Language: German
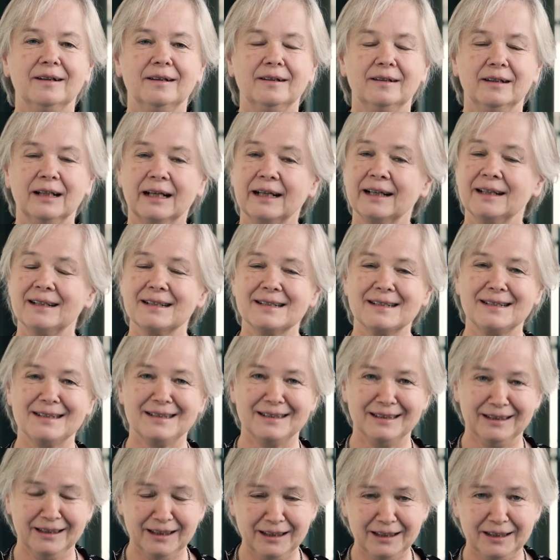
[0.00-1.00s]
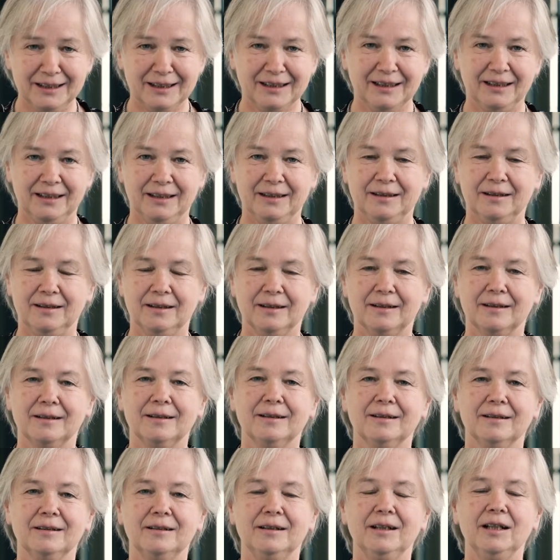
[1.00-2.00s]
Nein, das ist nicht
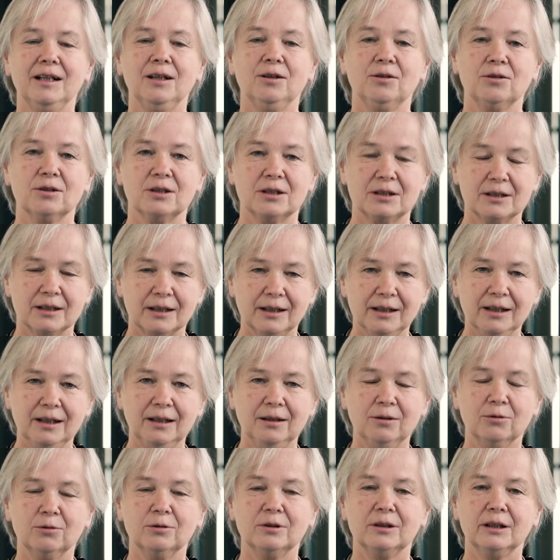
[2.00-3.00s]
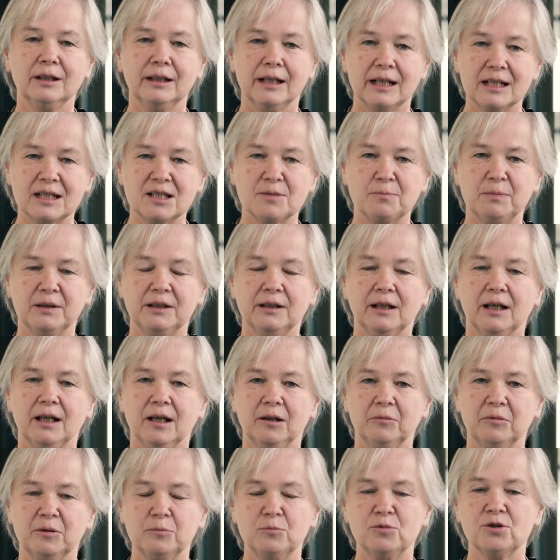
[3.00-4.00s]
richtig. Die Industrie und die
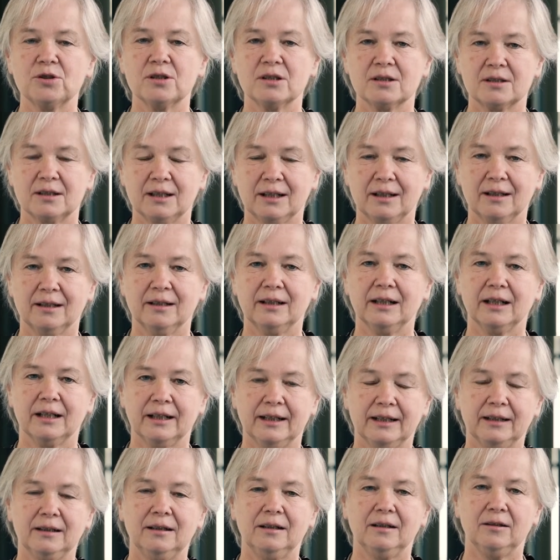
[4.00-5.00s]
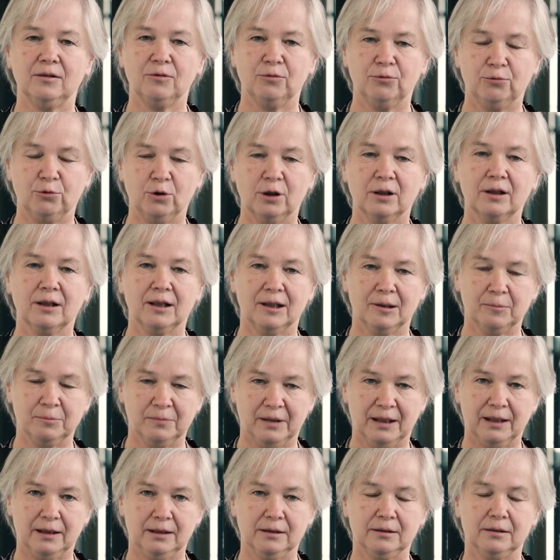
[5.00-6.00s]
Netzbetreiber müssen sich an die rechtlichen
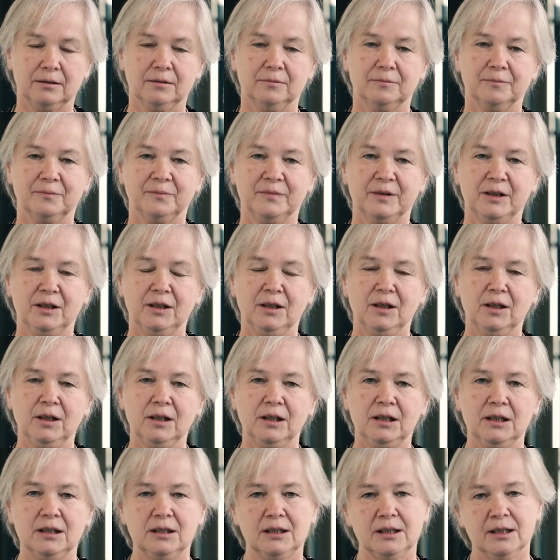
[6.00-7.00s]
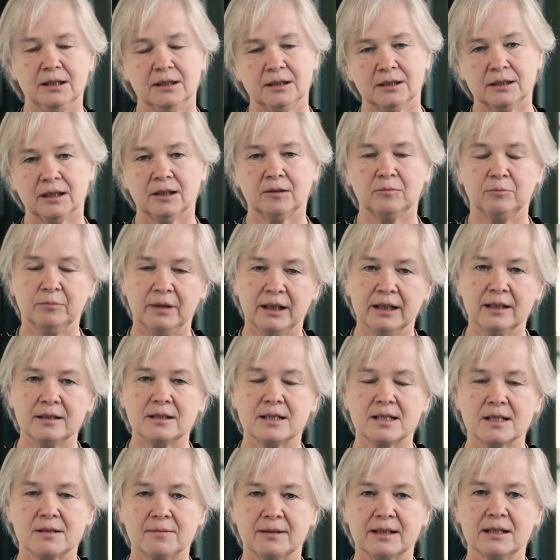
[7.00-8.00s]
Vorgaben halten. Die sind seit mehr
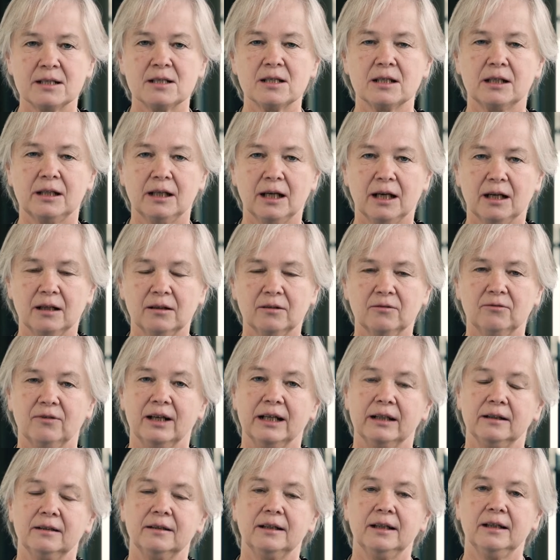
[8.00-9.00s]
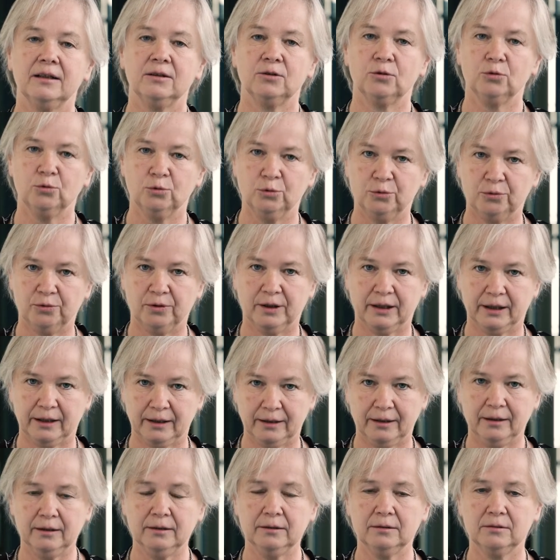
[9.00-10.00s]
als 20 Jahren weitgehend
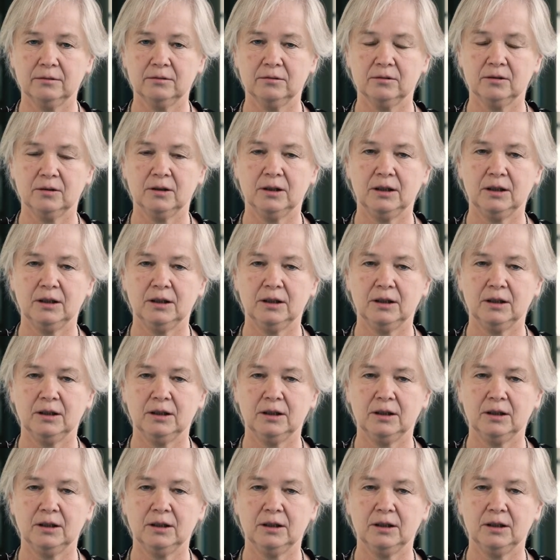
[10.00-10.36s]
unverändert